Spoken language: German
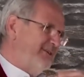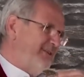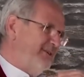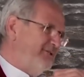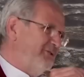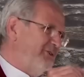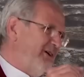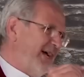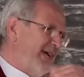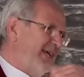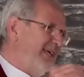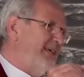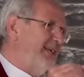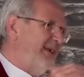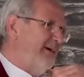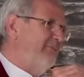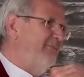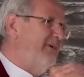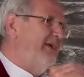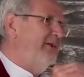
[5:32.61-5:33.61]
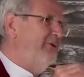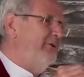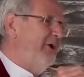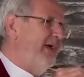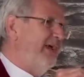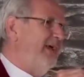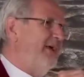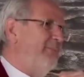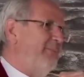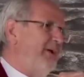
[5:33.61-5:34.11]
also ein Gramm, wenn nur
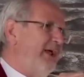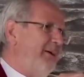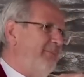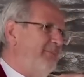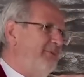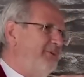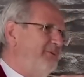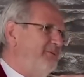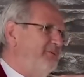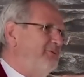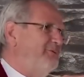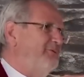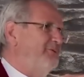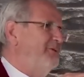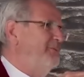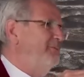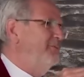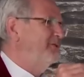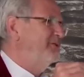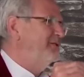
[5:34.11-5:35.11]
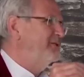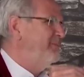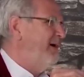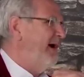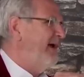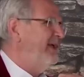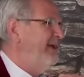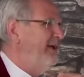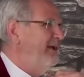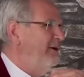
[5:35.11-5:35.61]
hängen bleibt und du nimmst
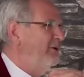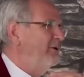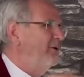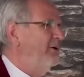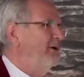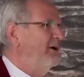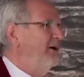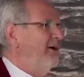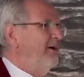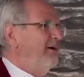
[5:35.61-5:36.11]
zwei Kilo